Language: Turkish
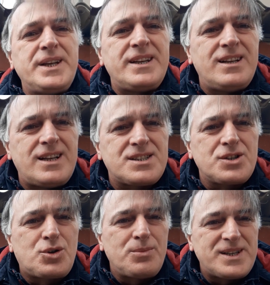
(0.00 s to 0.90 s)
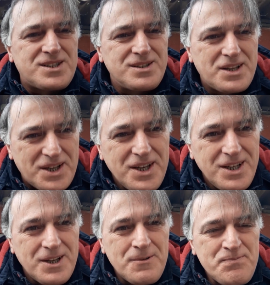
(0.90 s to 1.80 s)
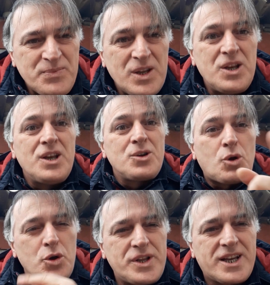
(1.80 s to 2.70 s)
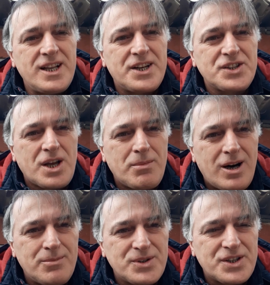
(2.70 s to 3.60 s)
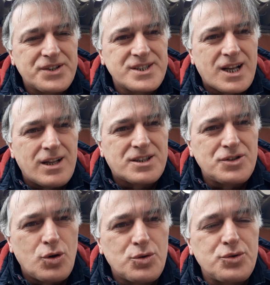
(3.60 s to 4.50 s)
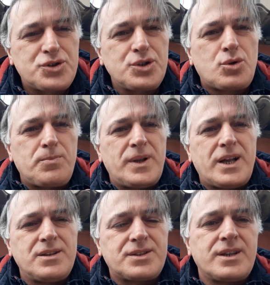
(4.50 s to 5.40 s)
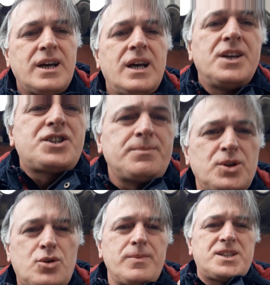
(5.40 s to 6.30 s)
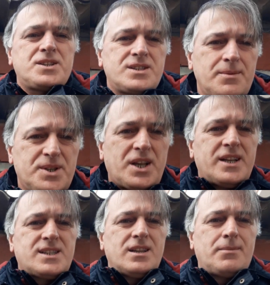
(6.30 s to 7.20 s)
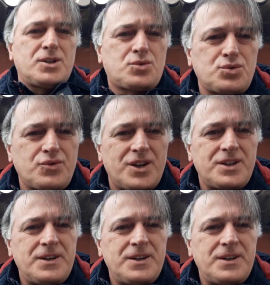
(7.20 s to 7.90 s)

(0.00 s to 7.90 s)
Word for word: bir İlyas'ın kümesinde değil, köydekilerin tamamının rızk altında olduğu için toplar alırdı. Şimdi kümesinizde bir tane sallabaş kuş var.